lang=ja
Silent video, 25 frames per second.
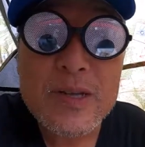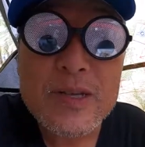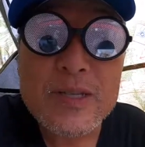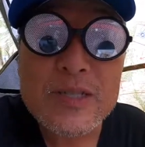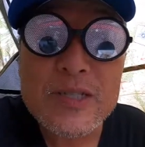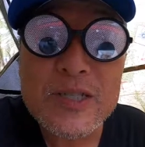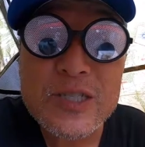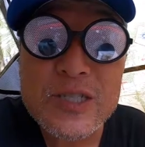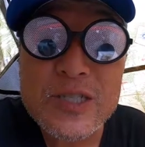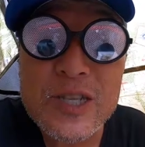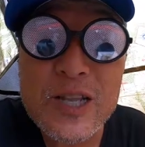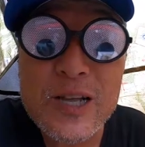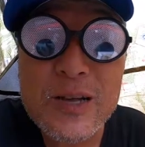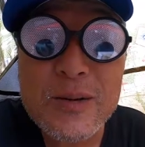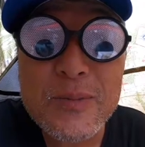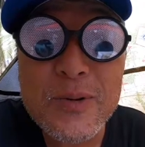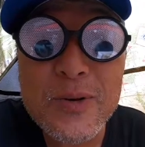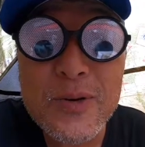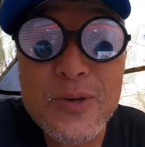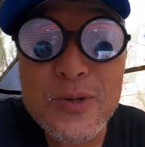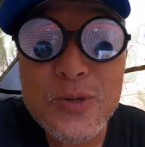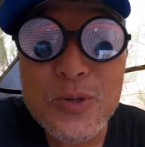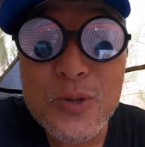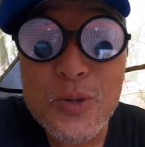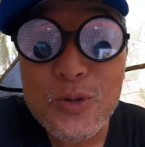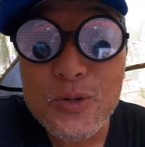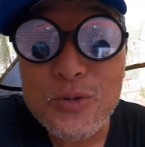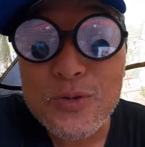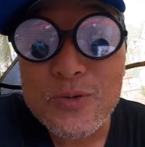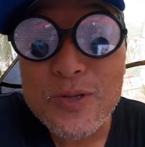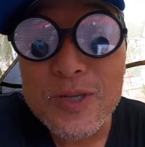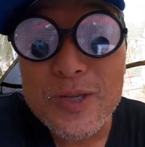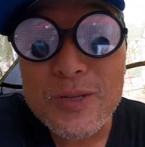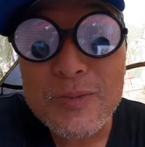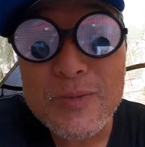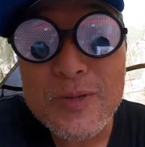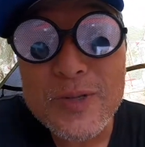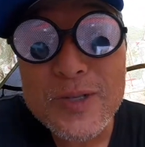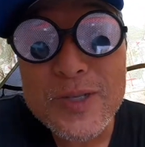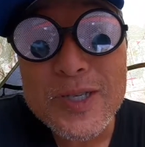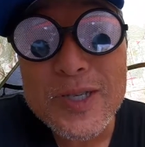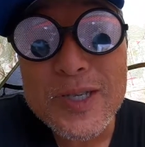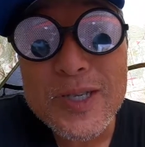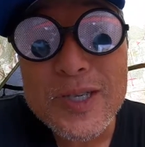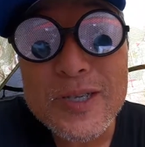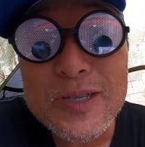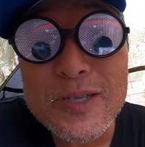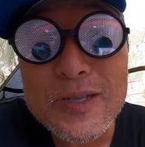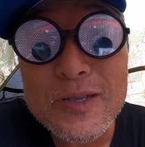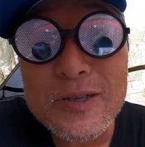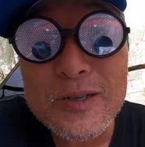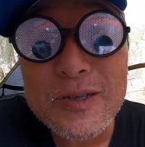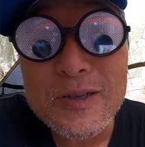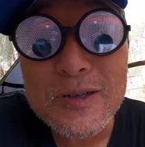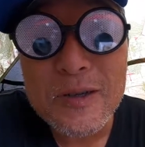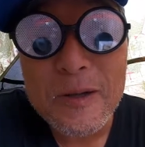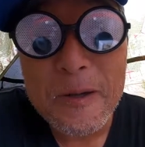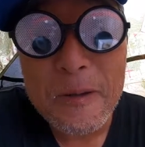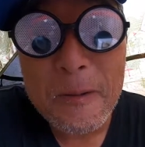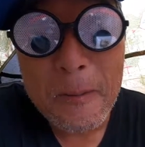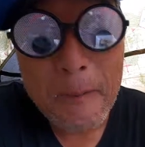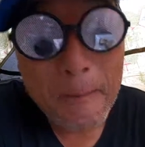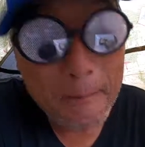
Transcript: シナモンとクリームチーズ